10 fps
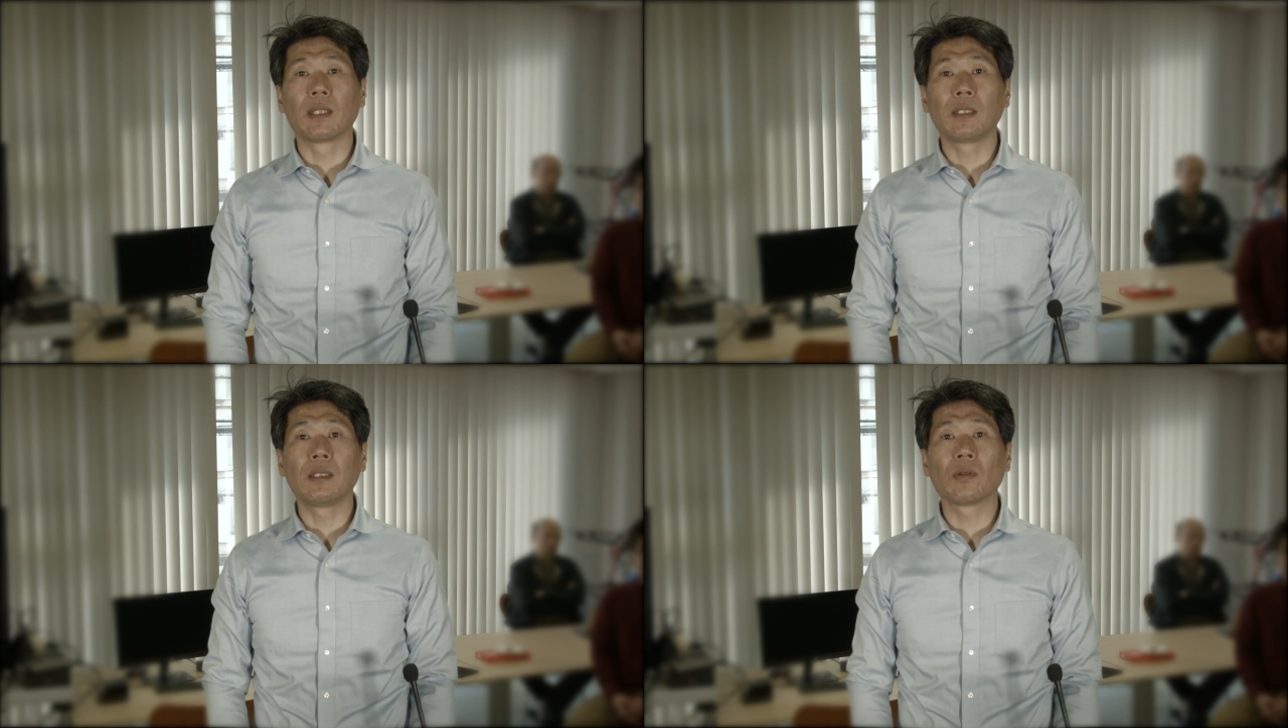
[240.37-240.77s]

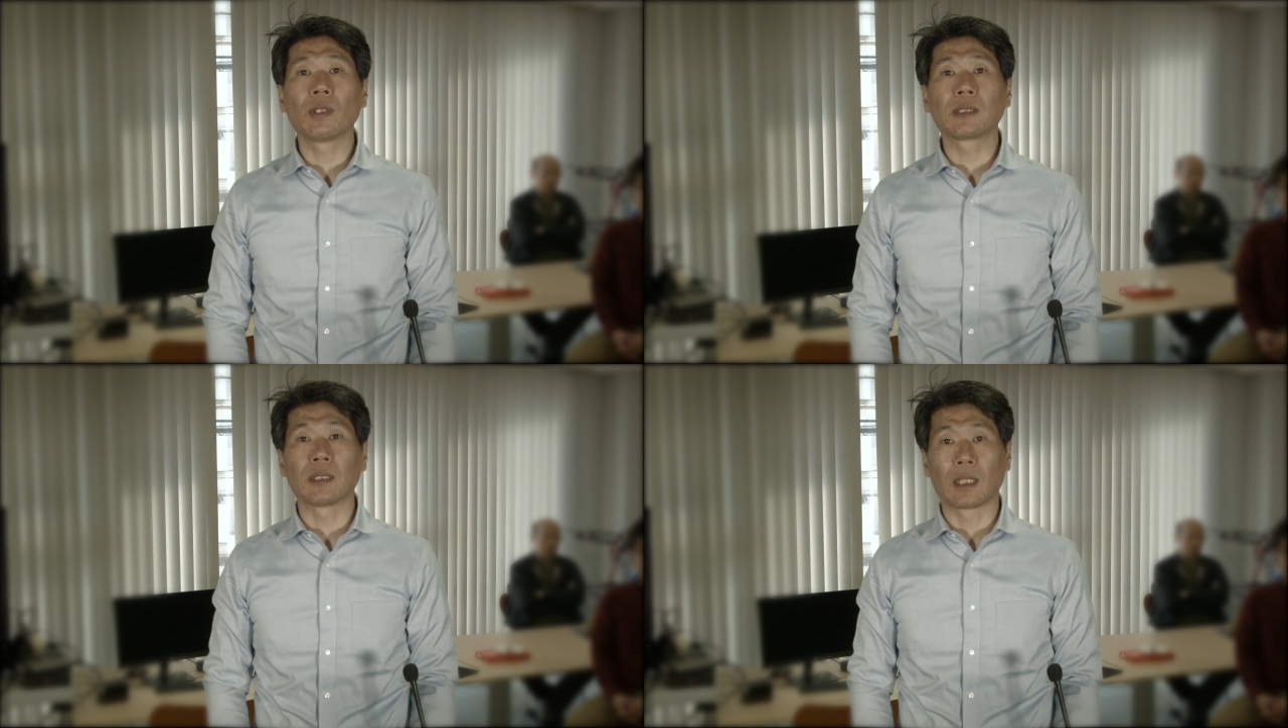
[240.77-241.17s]

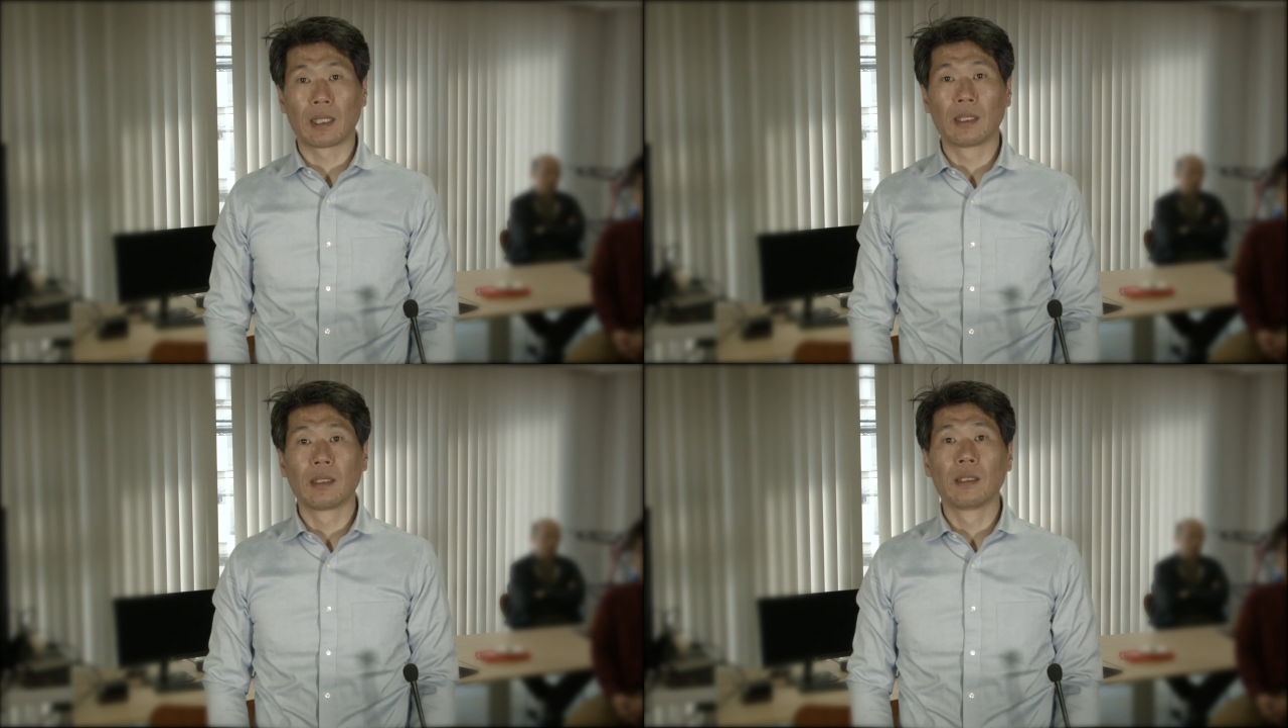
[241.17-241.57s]
インドネシア、
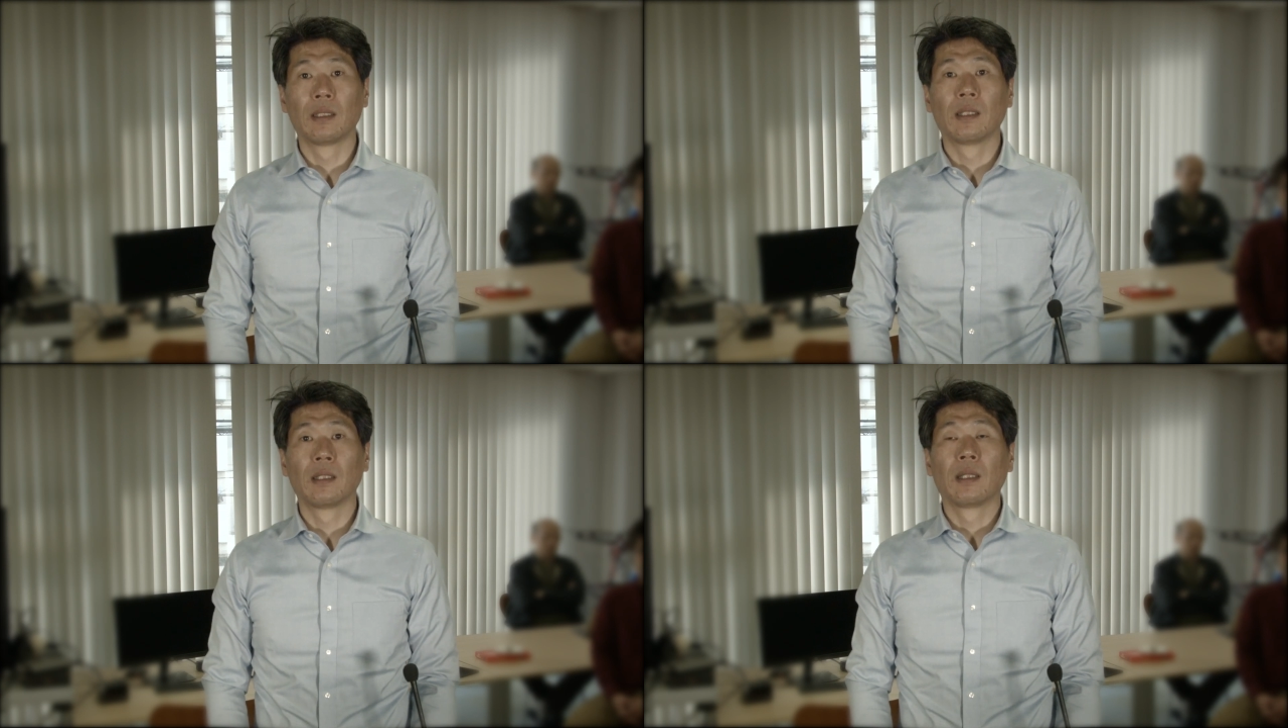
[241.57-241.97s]

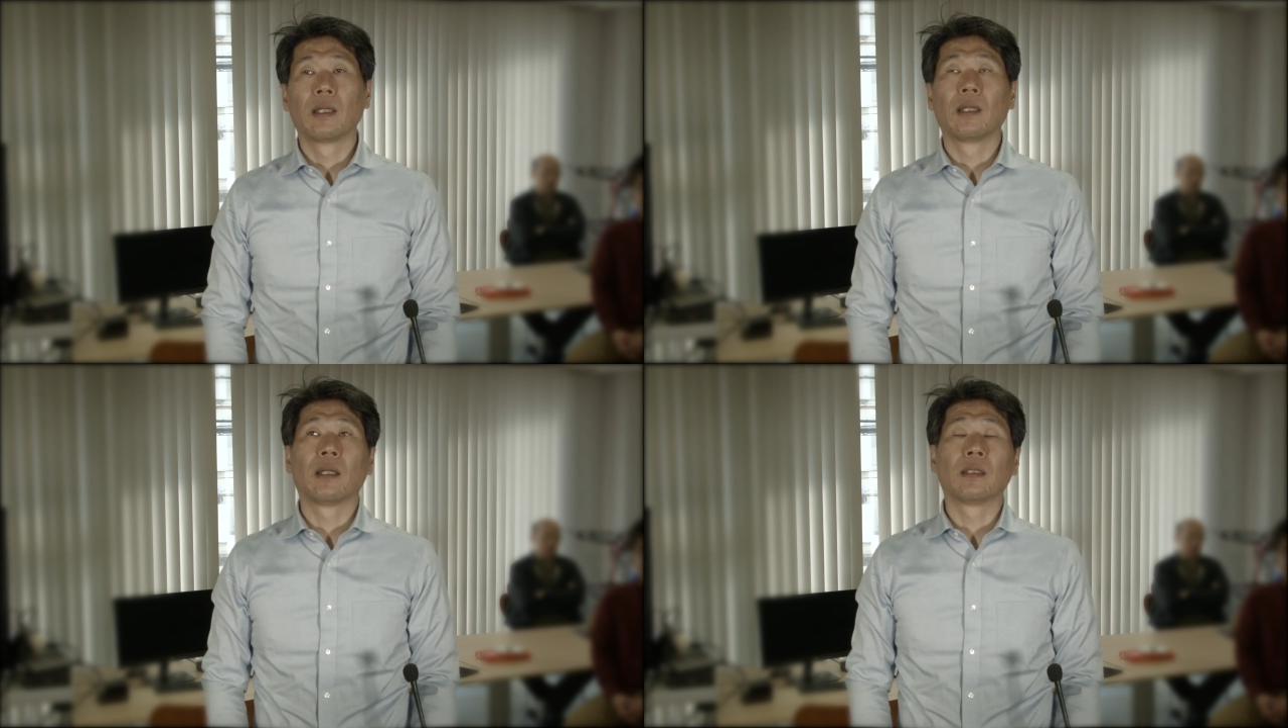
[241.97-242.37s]

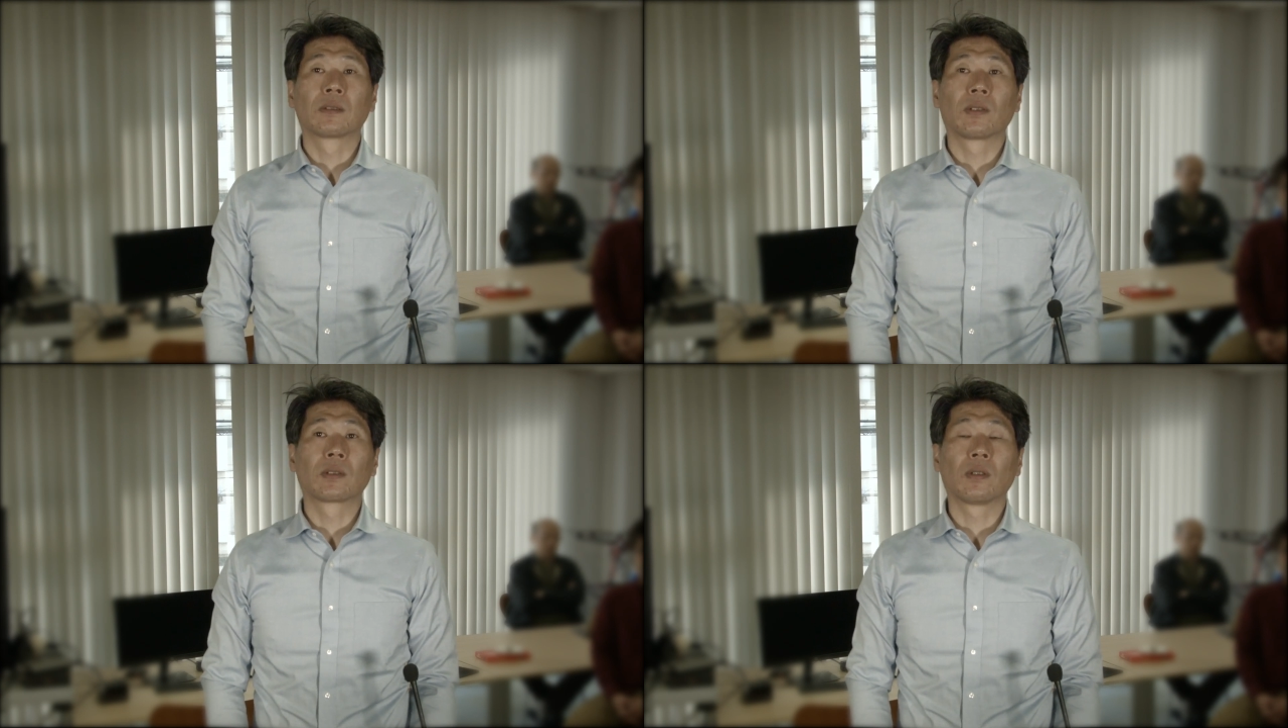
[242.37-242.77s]

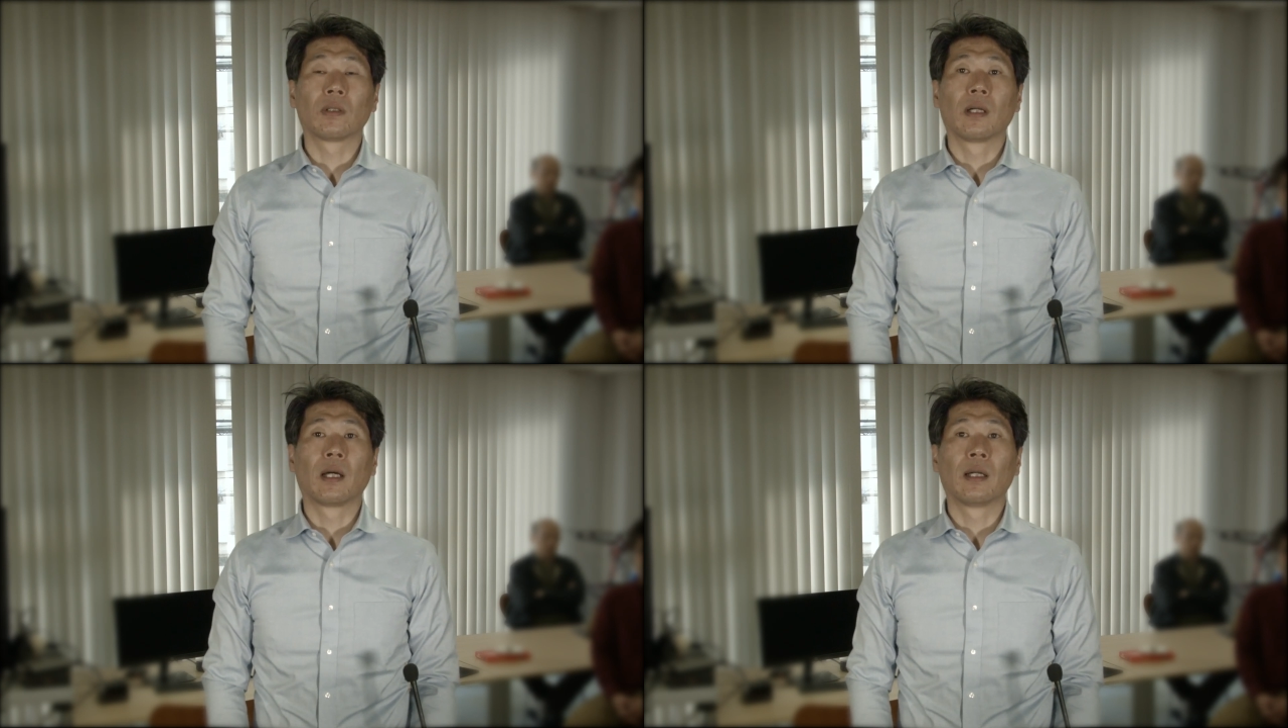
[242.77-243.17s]
それ
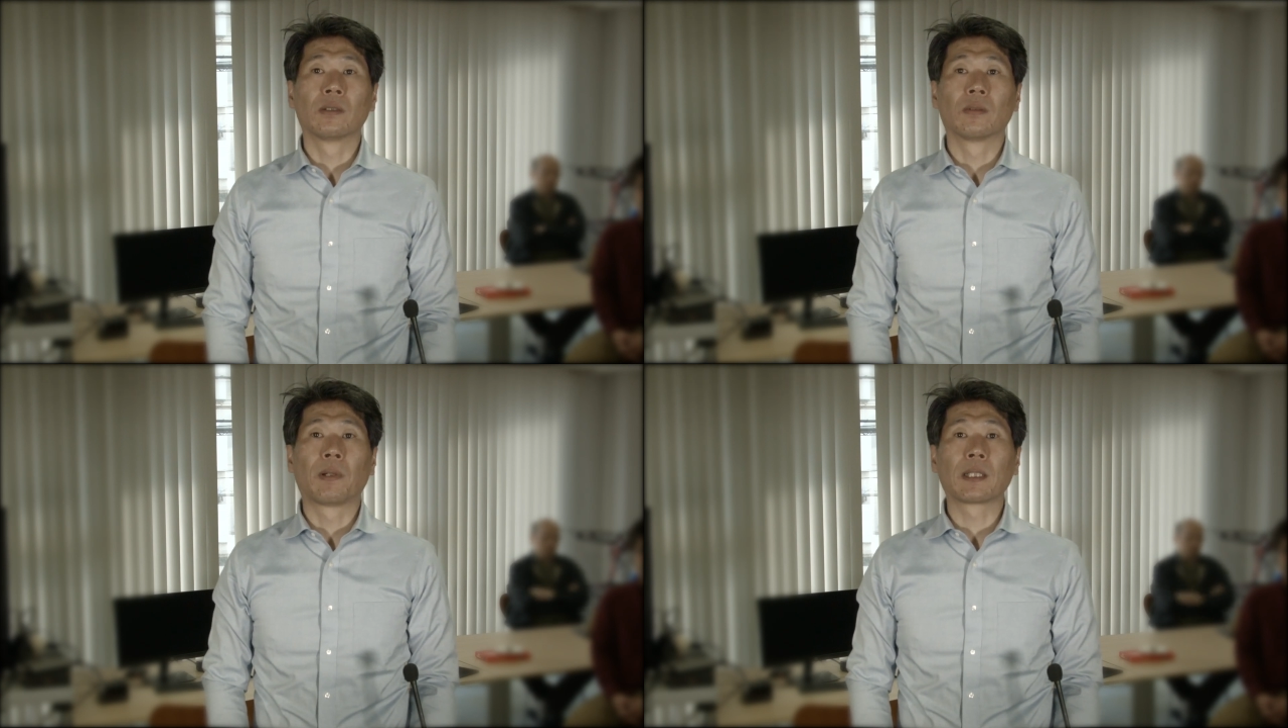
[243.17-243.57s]

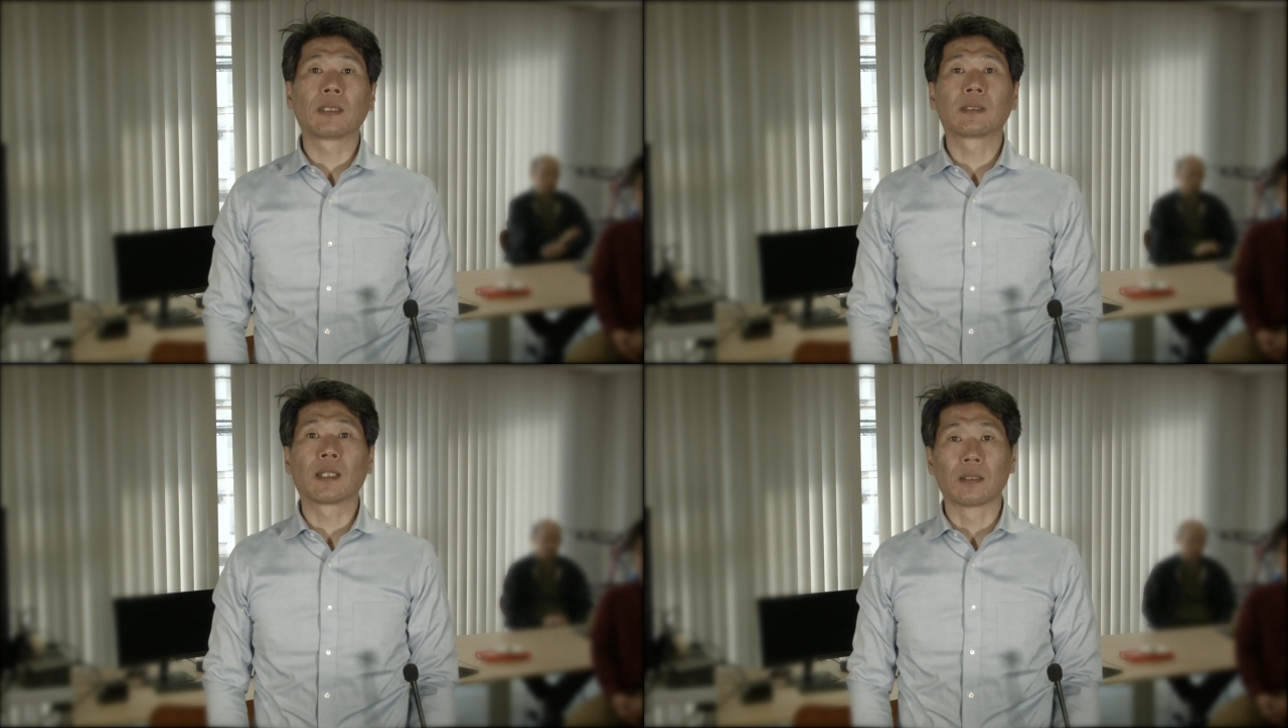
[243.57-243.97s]
と
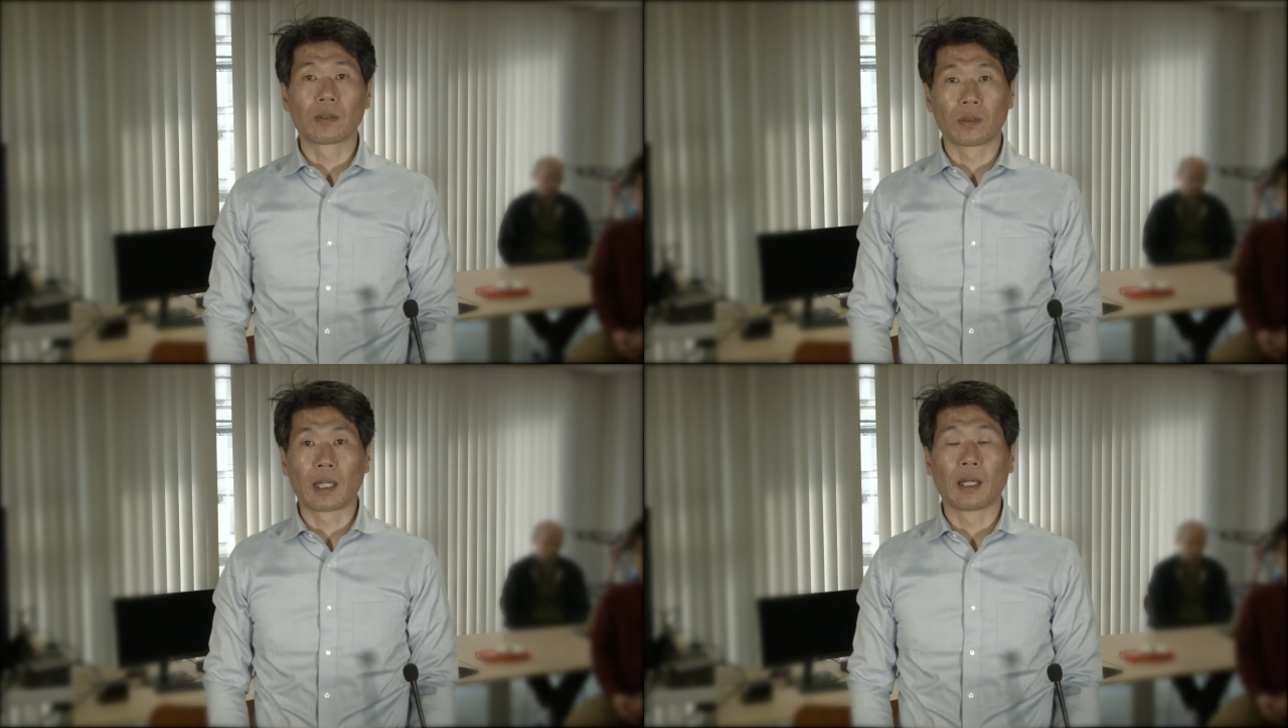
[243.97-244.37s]
パキスタン
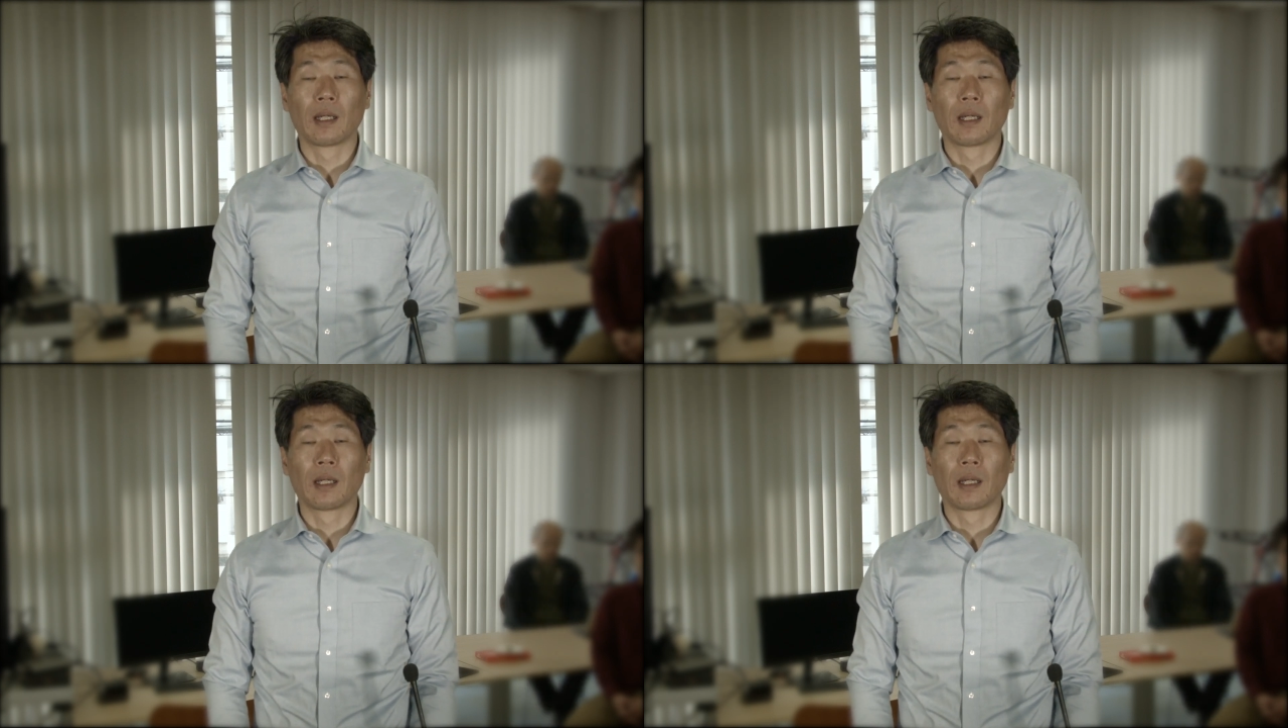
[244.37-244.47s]
とか